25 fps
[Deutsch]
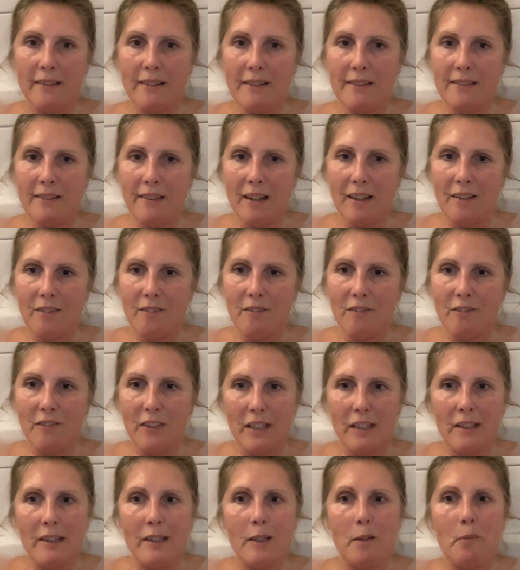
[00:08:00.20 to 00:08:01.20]
das ein
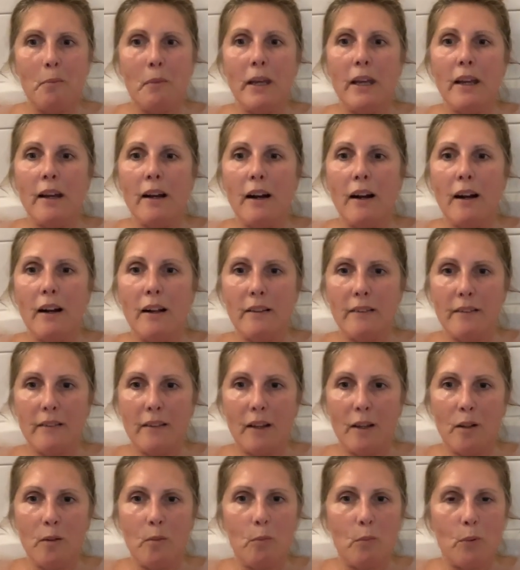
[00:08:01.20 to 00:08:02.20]
wenig mehr als
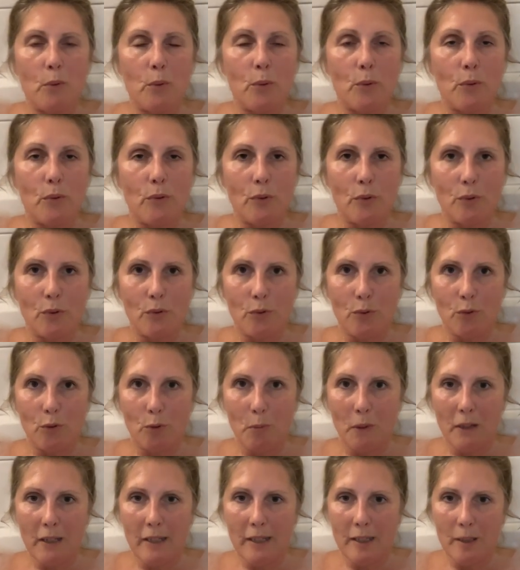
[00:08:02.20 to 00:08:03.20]
ein bloßes
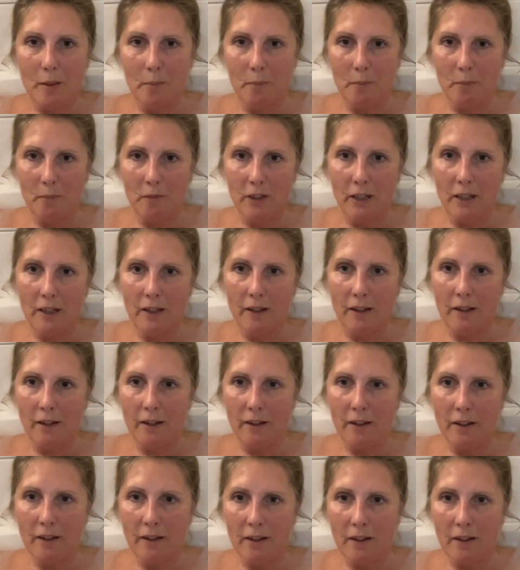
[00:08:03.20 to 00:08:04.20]
Überleben wäre.